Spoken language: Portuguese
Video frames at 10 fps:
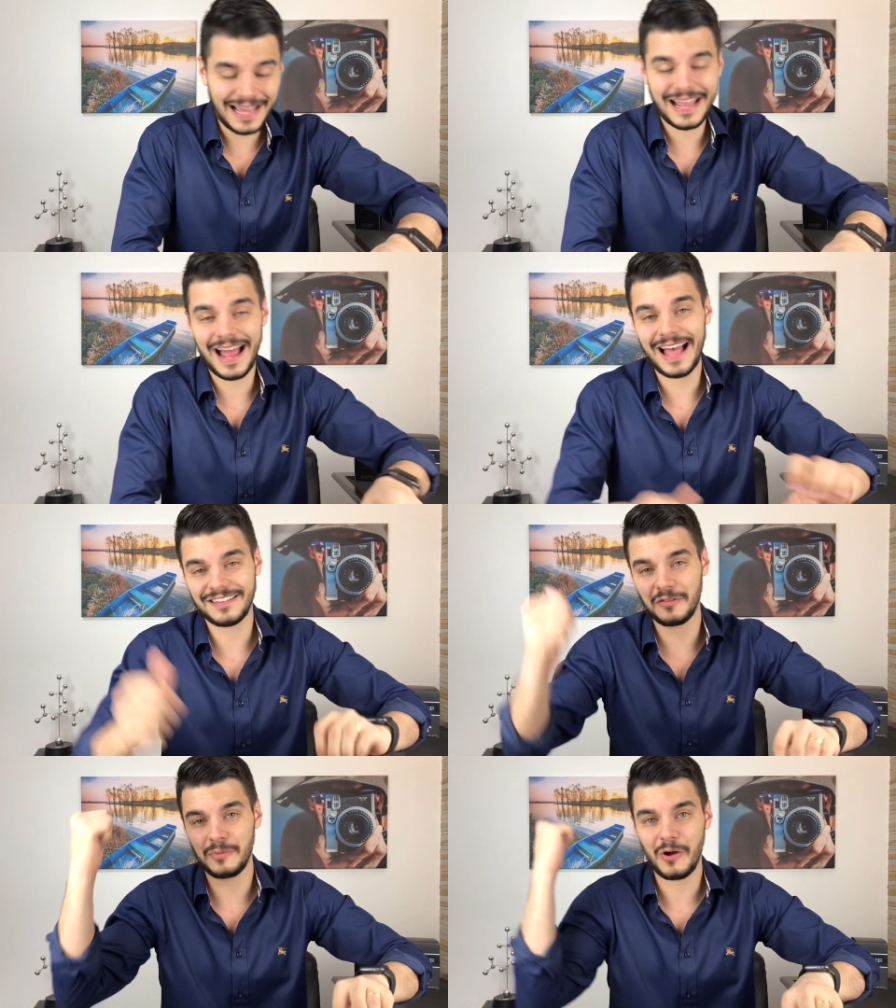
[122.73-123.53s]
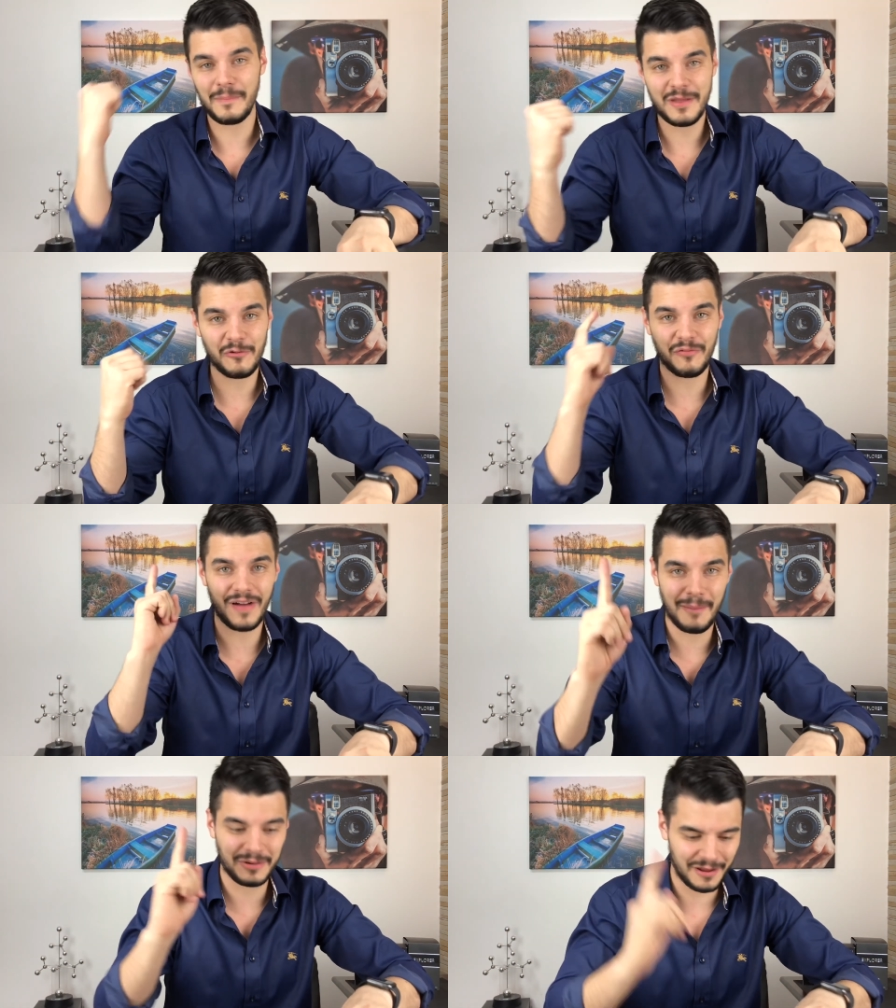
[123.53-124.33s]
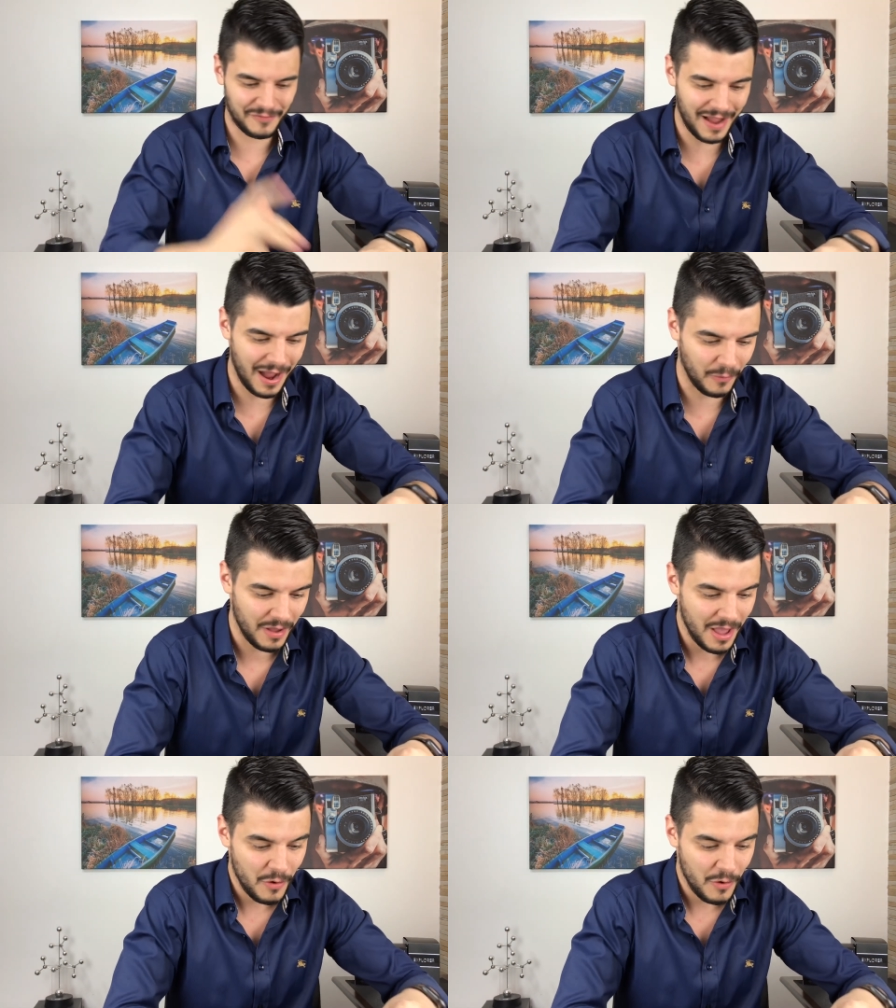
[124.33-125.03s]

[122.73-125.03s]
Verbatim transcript: na casa do meu amigo Fábio Navarro,